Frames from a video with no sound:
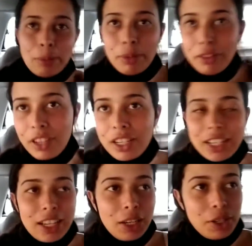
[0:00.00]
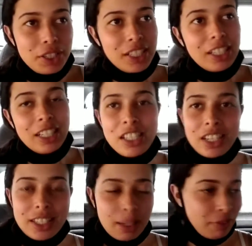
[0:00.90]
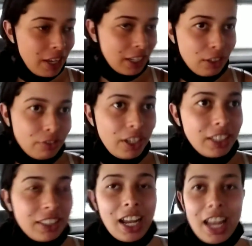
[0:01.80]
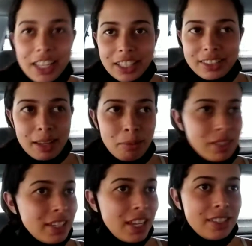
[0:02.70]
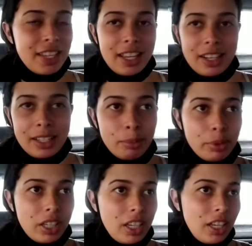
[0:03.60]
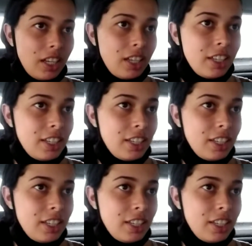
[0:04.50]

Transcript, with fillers: sempre vejo aquela lojinha ali, gente, sempre falo que eu vou entrar e sempre esqueço dela, né? Porque